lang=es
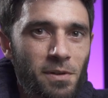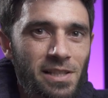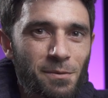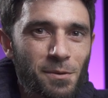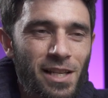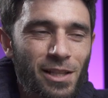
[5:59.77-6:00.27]

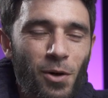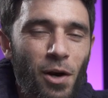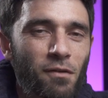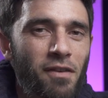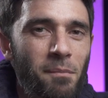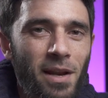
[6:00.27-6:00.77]
estamos yendo a
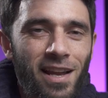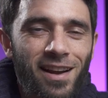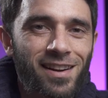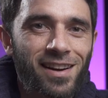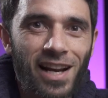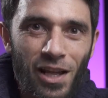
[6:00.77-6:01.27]
lo
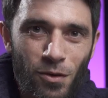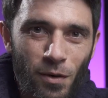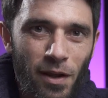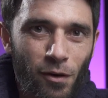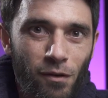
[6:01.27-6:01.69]
familiar, a la zona de